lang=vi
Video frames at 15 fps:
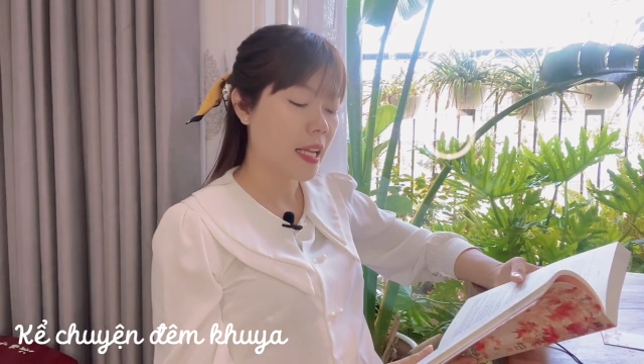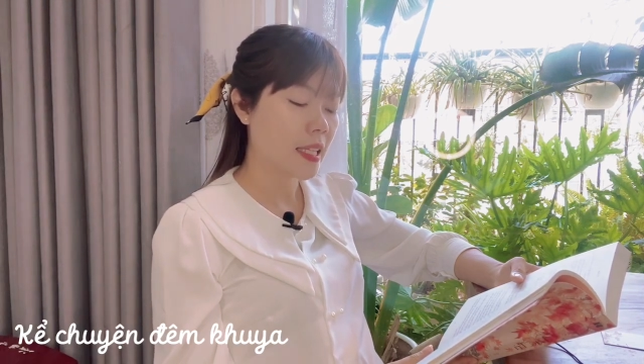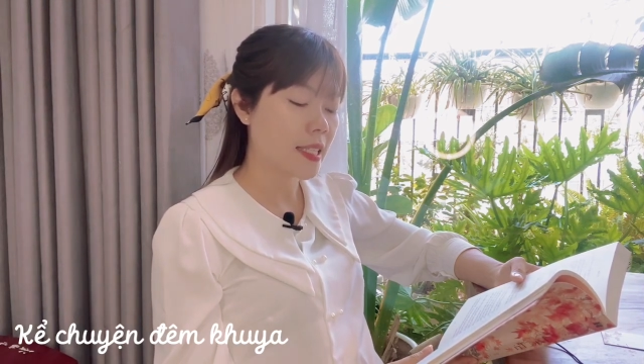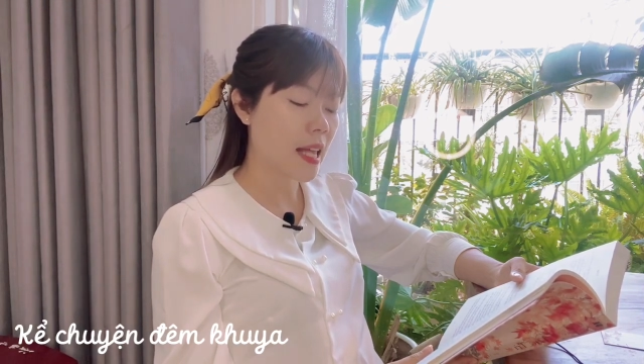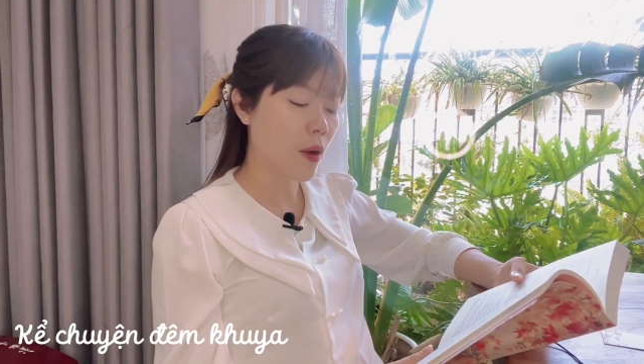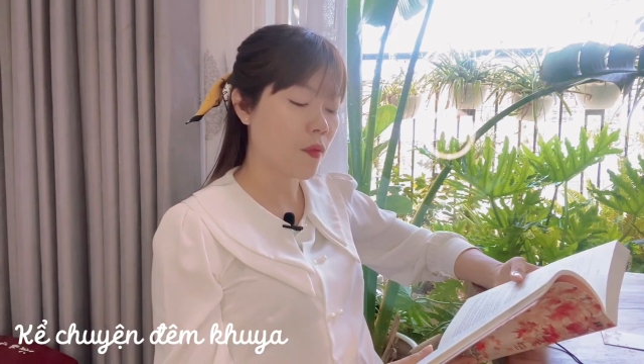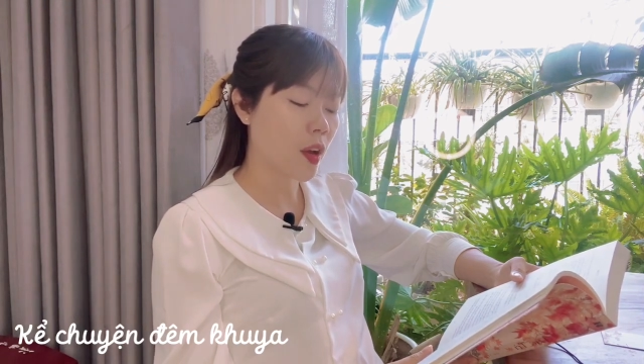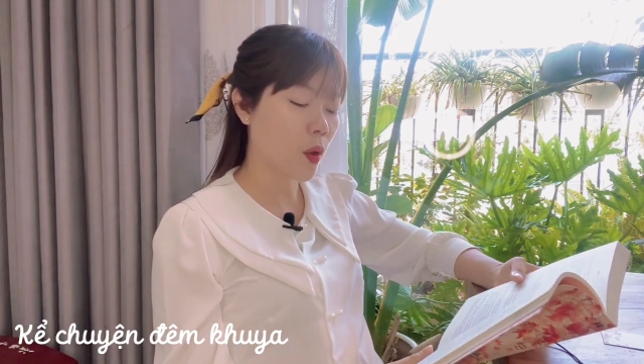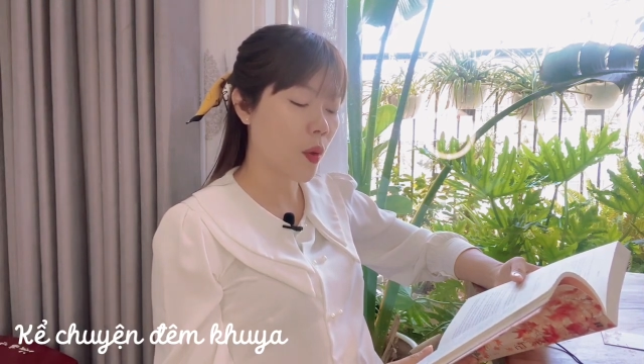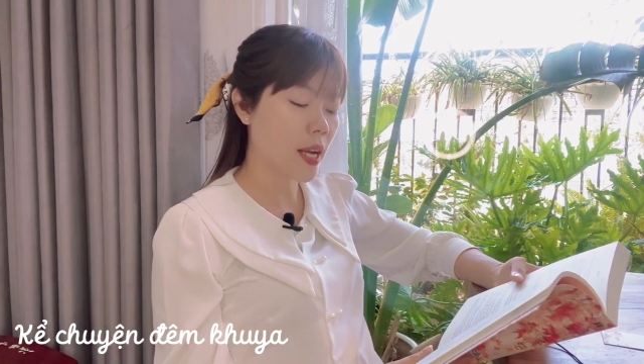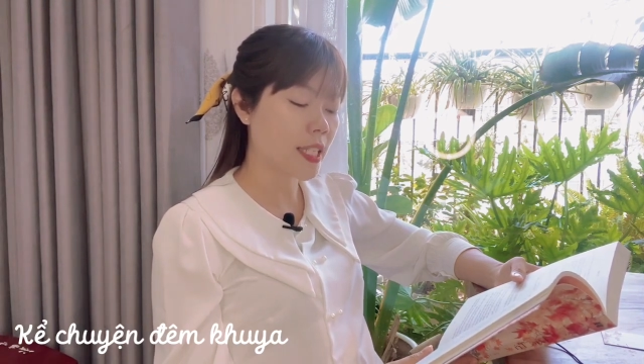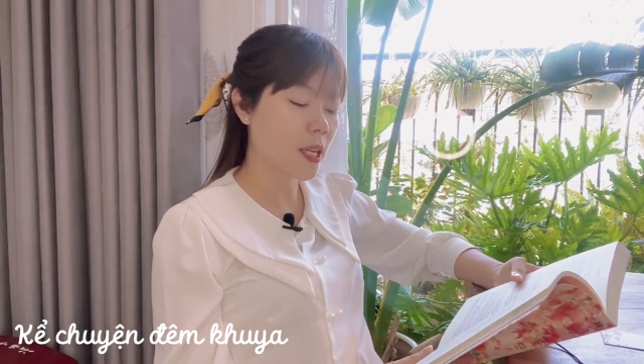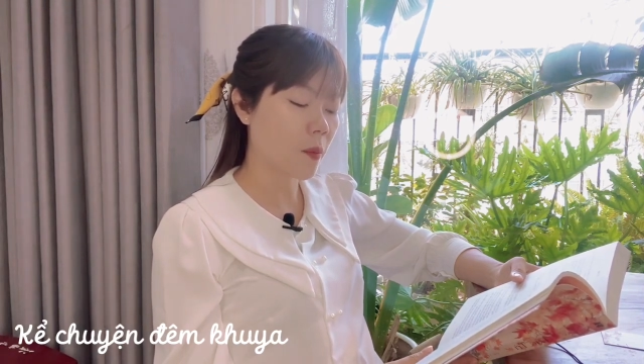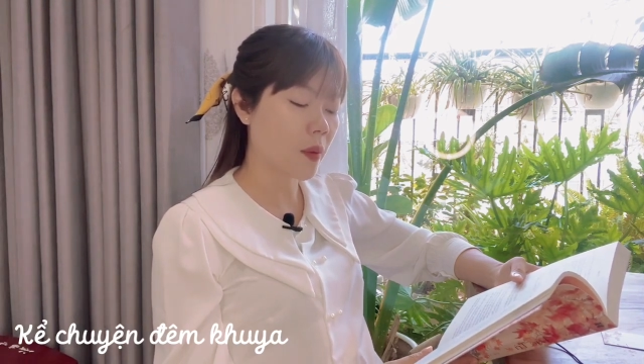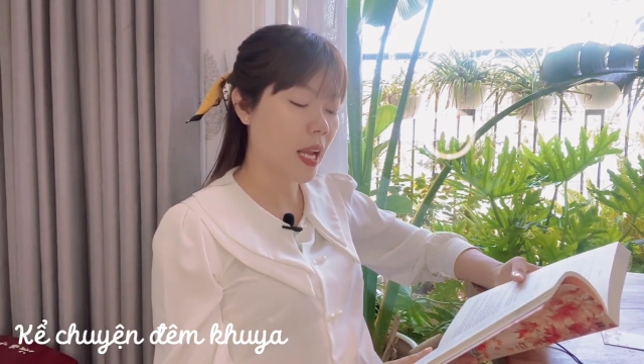Giao việc
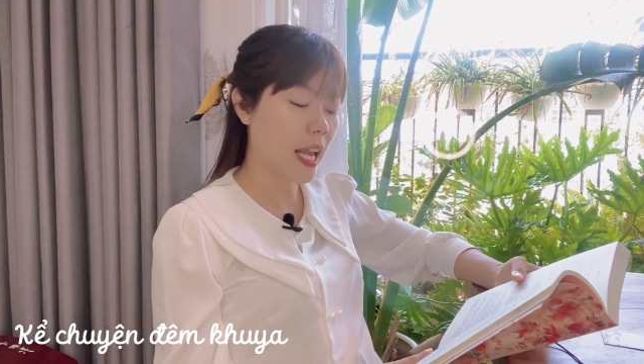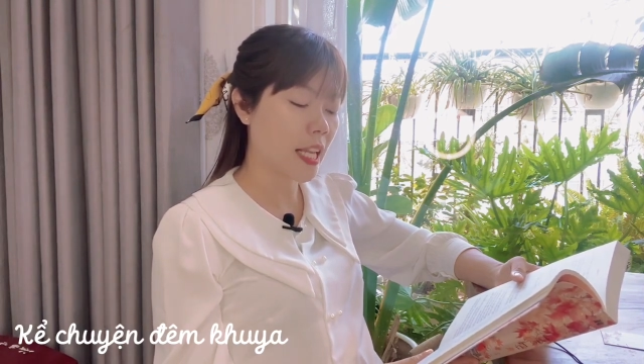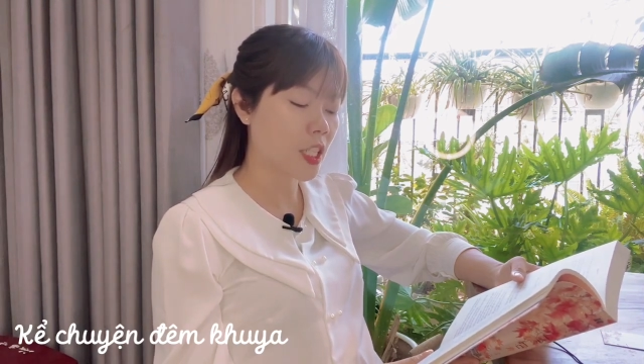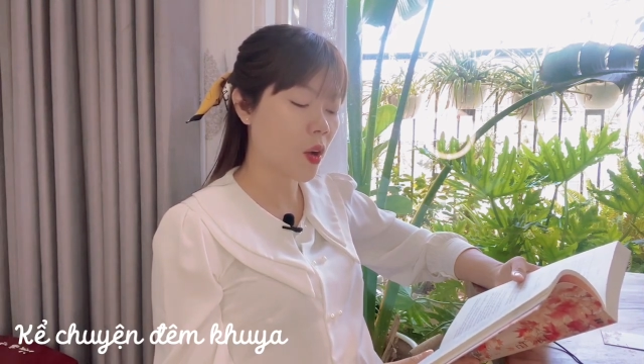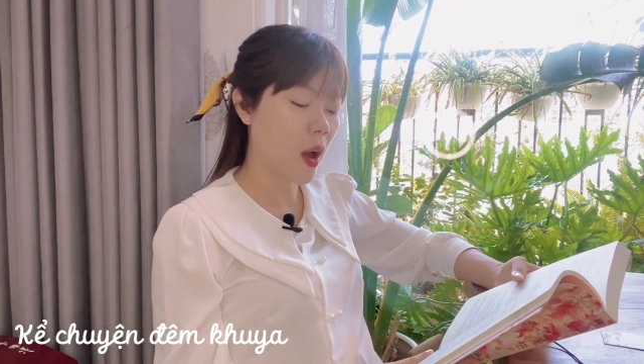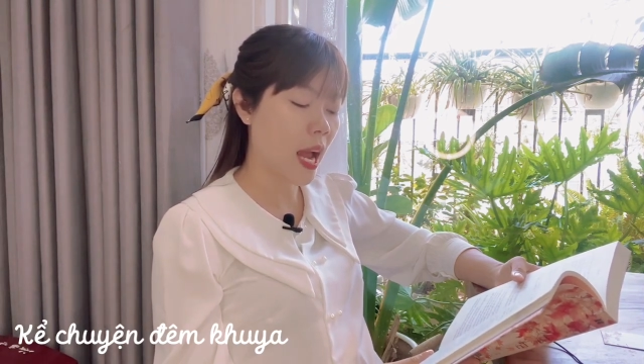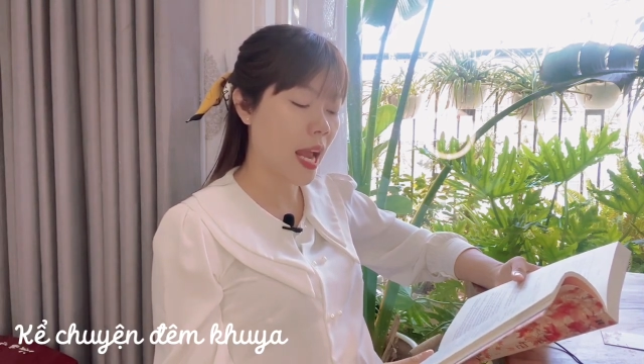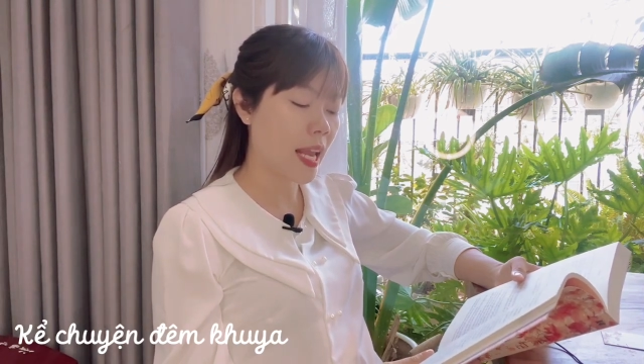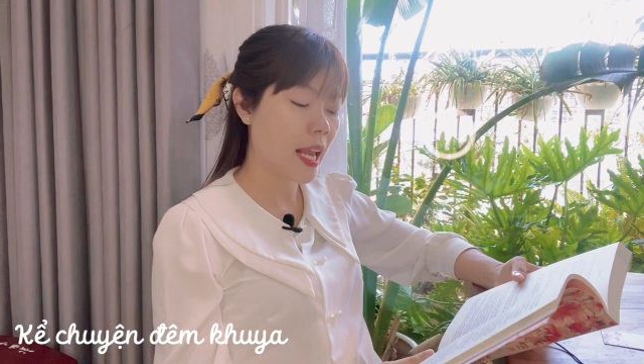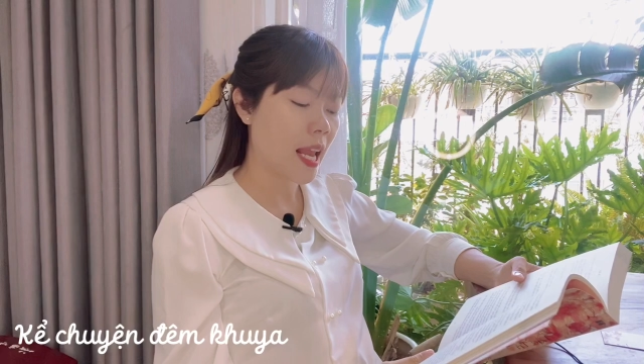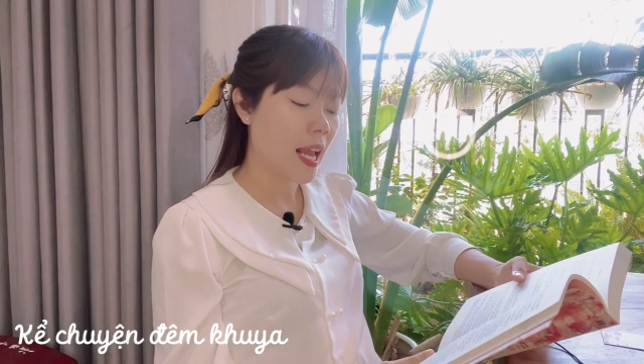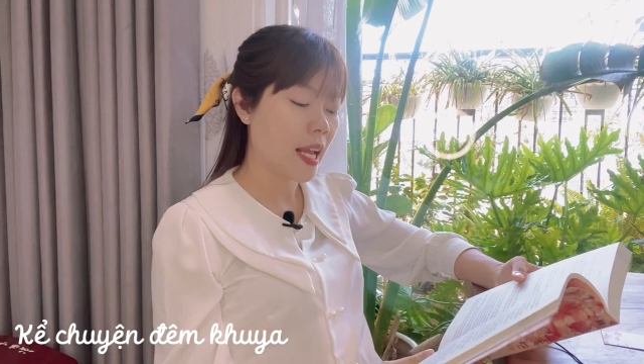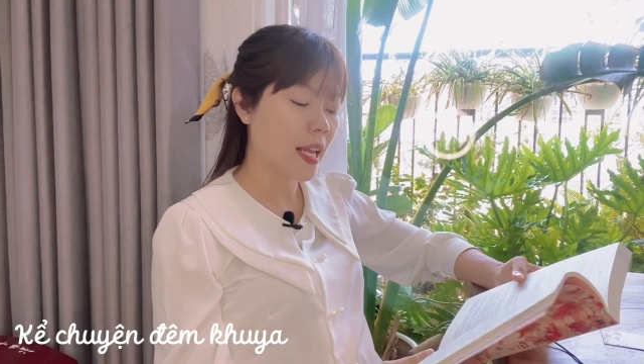quan trọng này cho ai,